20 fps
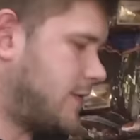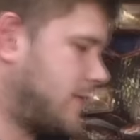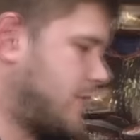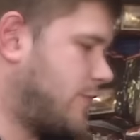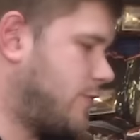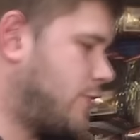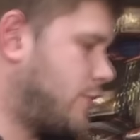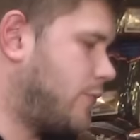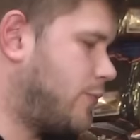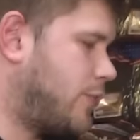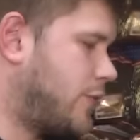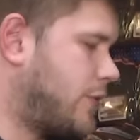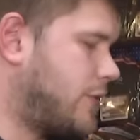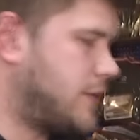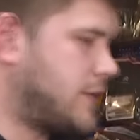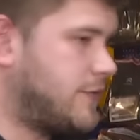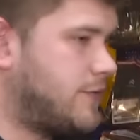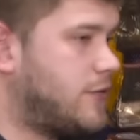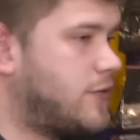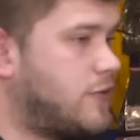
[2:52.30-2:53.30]
основном
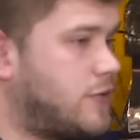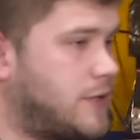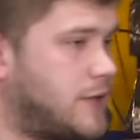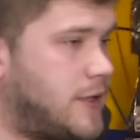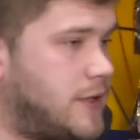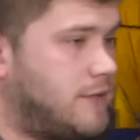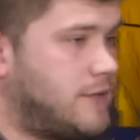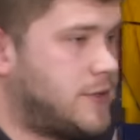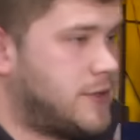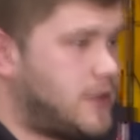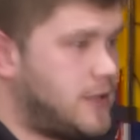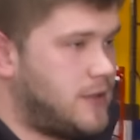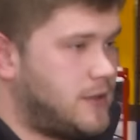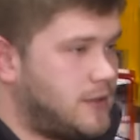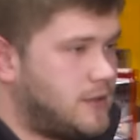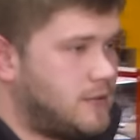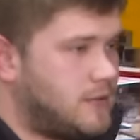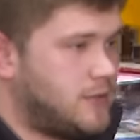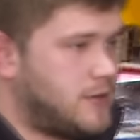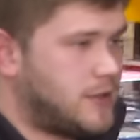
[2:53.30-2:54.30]
против хода
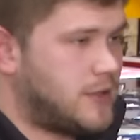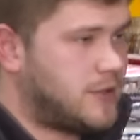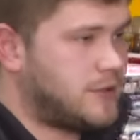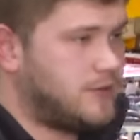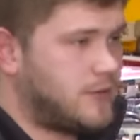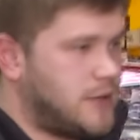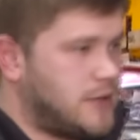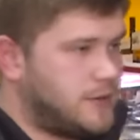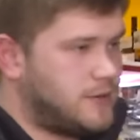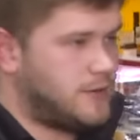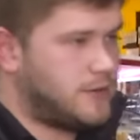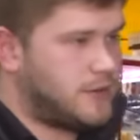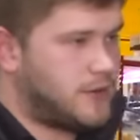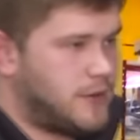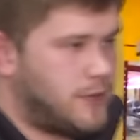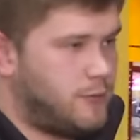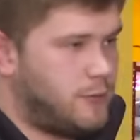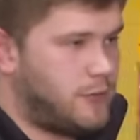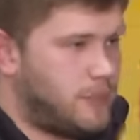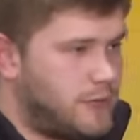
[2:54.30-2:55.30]
движения, то есть разворачивается
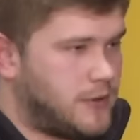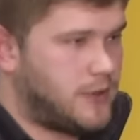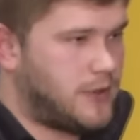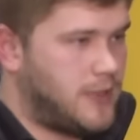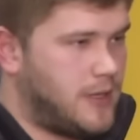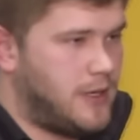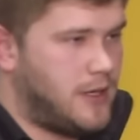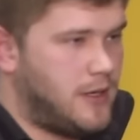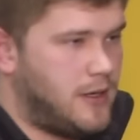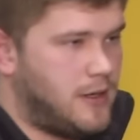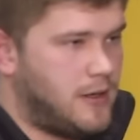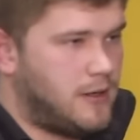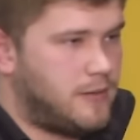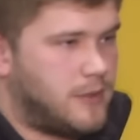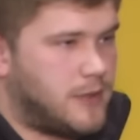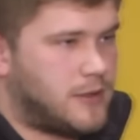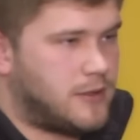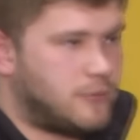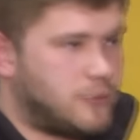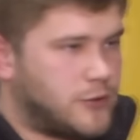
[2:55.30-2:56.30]
ребенок,
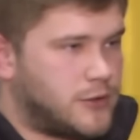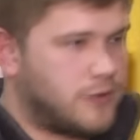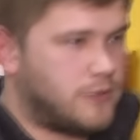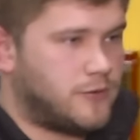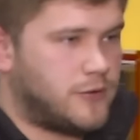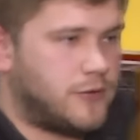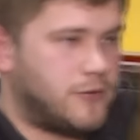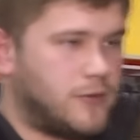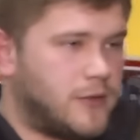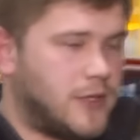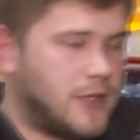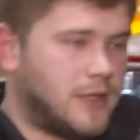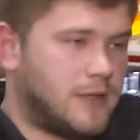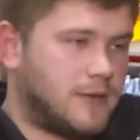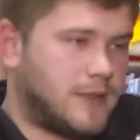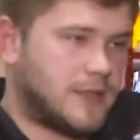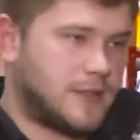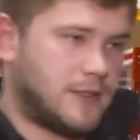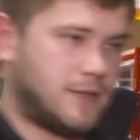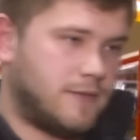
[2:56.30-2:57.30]
ага. потому что у него
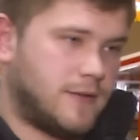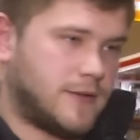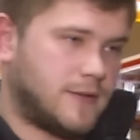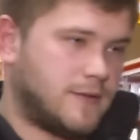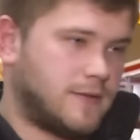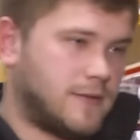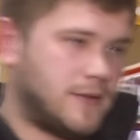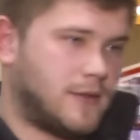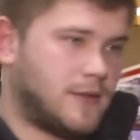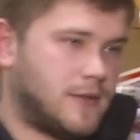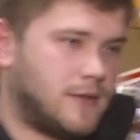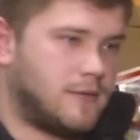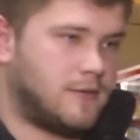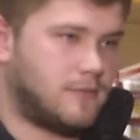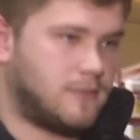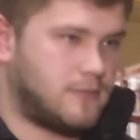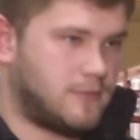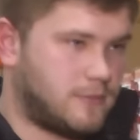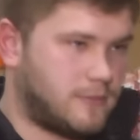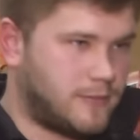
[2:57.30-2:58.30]
голова, соответственно,
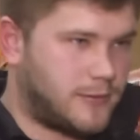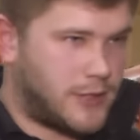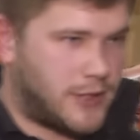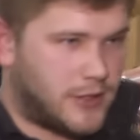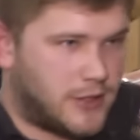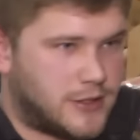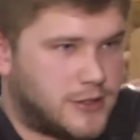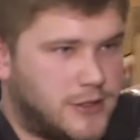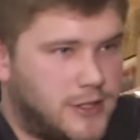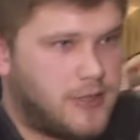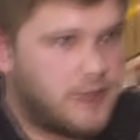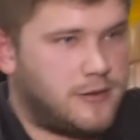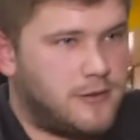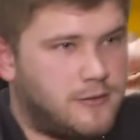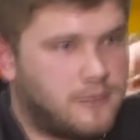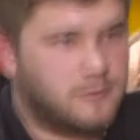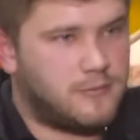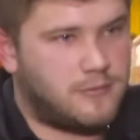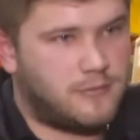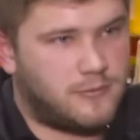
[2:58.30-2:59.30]
при
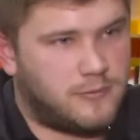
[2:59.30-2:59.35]
рождении